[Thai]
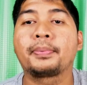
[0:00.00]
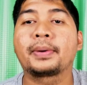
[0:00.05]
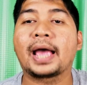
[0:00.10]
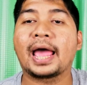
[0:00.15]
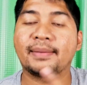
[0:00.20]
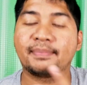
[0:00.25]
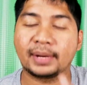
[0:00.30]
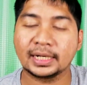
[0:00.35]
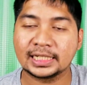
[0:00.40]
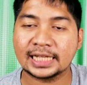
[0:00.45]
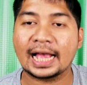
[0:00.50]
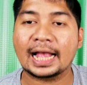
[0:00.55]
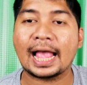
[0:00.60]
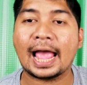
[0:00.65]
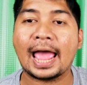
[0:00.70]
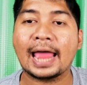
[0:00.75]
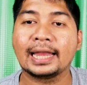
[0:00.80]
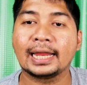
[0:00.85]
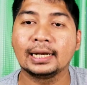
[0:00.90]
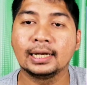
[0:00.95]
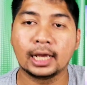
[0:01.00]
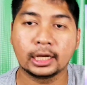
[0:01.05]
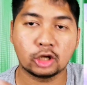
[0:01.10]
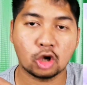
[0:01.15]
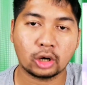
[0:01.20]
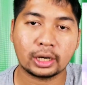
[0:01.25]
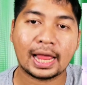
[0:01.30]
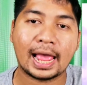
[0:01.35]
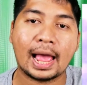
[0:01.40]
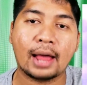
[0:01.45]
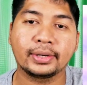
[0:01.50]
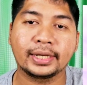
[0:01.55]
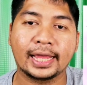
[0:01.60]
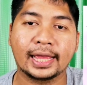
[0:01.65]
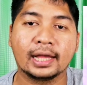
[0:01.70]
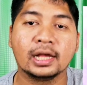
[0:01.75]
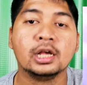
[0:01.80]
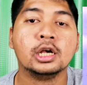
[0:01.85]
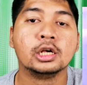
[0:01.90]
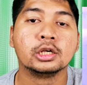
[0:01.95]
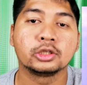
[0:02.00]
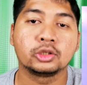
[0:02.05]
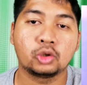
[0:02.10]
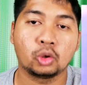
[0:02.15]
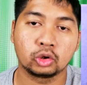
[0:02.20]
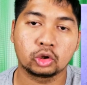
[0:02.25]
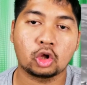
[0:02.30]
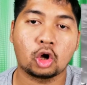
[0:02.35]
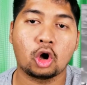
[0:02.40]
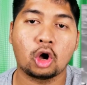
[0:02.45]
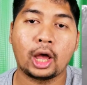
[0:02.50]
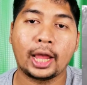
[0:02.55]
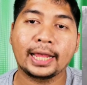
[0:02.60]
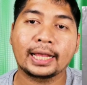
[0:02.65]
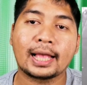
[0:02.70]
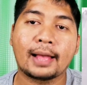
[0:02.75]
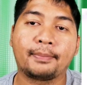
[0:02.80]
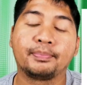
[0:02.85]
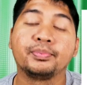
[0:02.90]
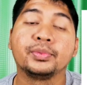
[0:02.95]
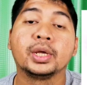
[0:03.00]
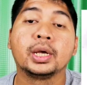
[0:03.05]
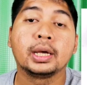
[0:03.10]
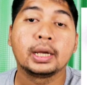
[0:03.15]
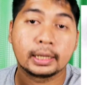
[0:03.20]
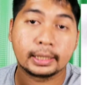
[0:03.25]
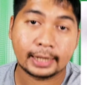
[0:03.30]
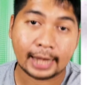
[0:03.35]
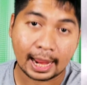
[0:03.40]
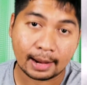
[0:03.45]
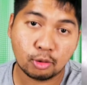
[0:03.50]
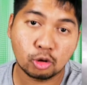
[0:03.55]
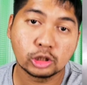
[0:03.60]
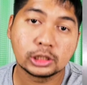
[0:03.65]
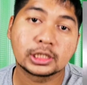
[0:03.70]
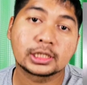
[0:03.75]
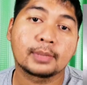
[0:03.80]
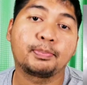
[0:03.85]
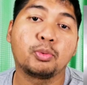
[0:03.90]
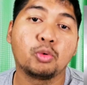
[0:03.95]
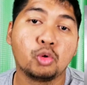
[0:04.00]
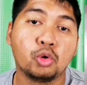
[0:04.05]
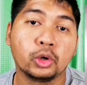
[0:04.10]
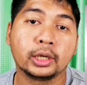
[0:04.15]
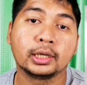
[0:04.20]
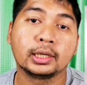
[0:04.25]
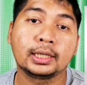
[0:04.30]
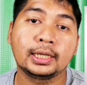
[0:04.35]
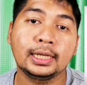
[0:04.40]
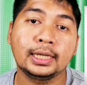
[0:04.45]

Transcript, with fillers: อบการบัญชาการในเรือยอร์กทาวน์เนี่ยส่งต่อให้กับนายพลสปูน